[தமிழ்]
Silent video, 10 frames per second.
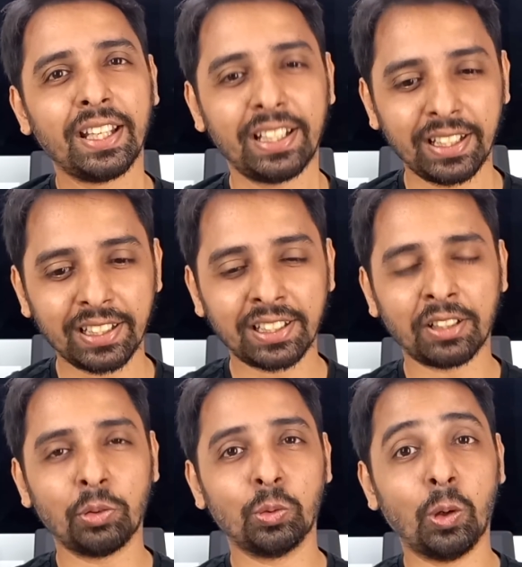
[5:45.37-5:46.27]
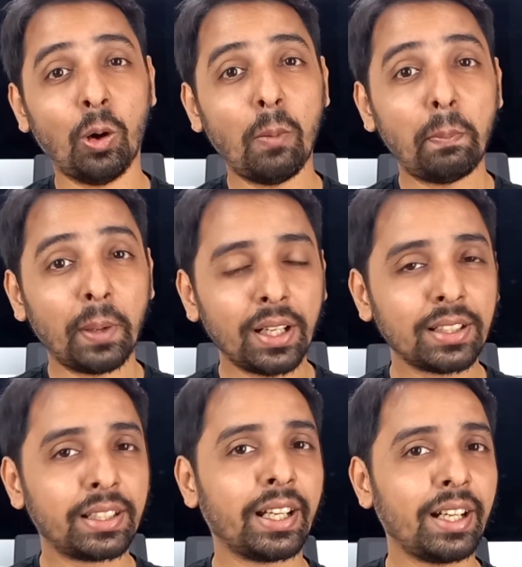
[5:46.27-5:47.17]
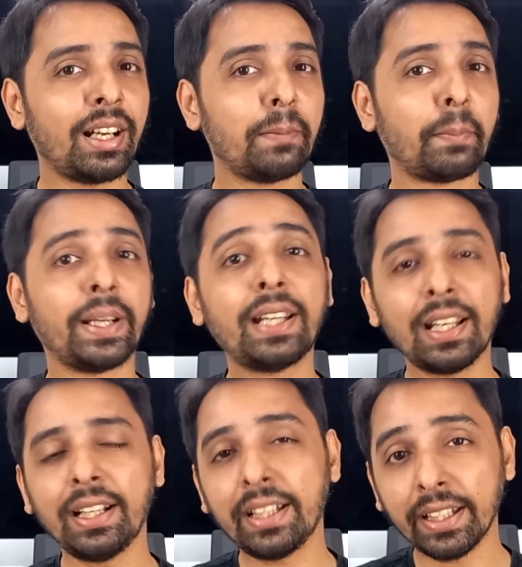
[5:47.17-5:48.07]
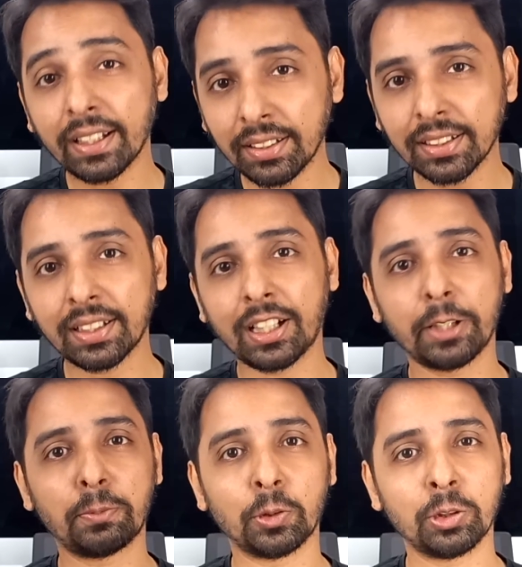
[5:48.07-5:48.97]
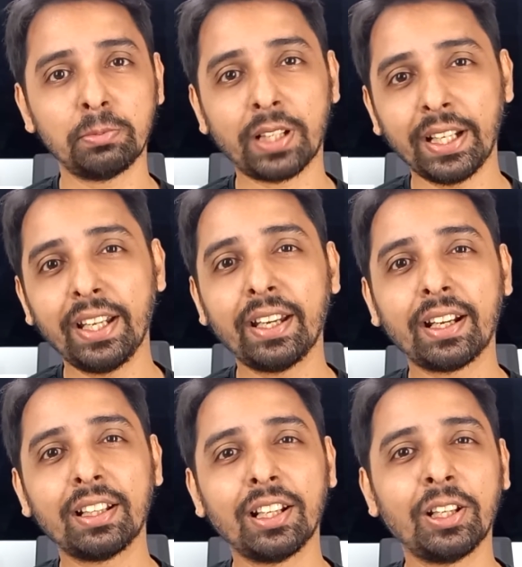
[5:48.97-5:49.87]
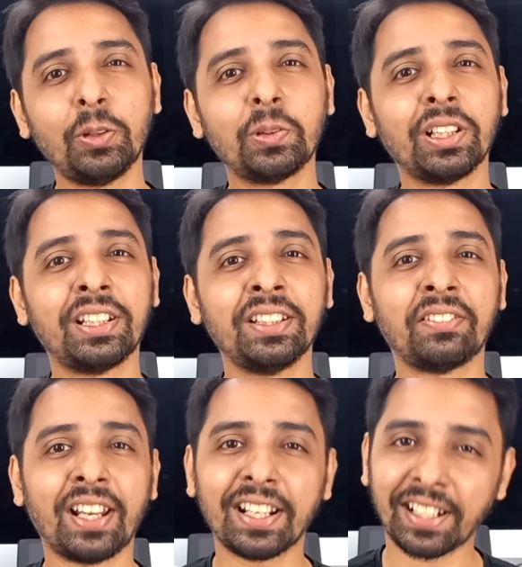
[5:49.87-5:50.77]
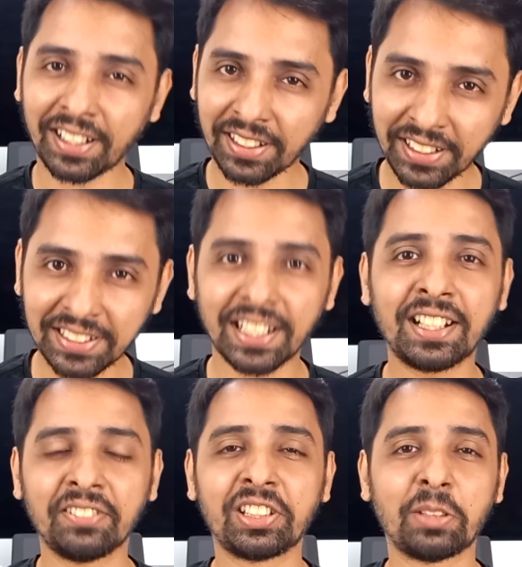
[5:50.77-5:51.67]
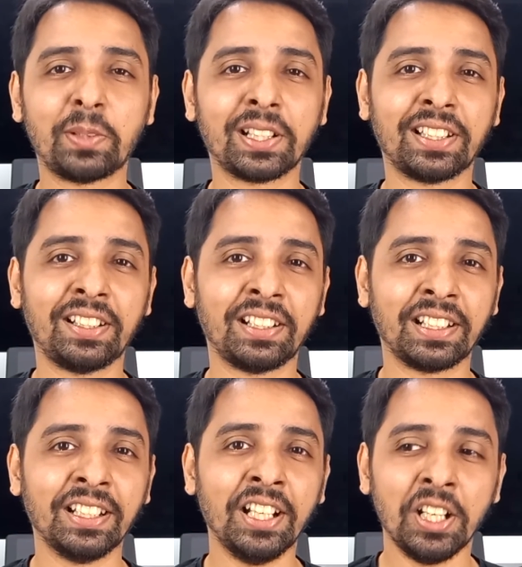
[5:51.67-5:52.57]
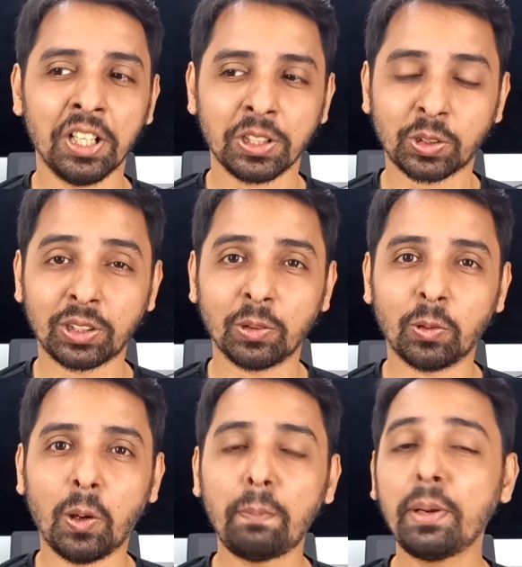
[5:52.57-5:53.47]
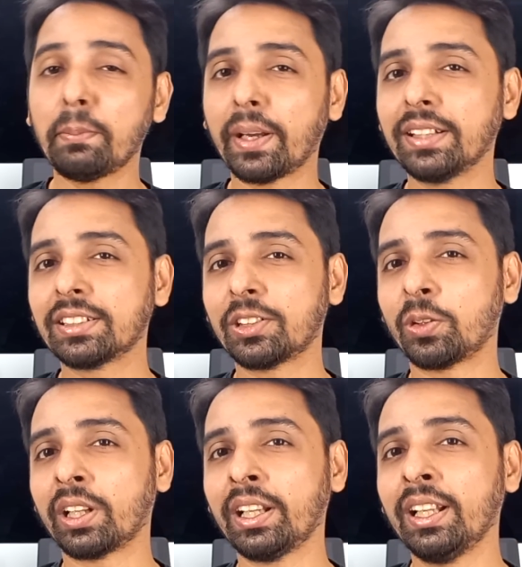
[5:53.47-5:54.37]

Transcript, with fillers: இன்றைக்கி இந்த ஓப்பனை தேடுற மென்டாலிட்டி இருந்ததுனாலே போதும் நிறைய இடங்களில் உங்களுக்கு வேலை கிடைக்கிறது ஈஸியான விஷயமாகத்தான் இருக்குது ஸோ அந்த ஓப்பன் மைண்ட் செட்டோட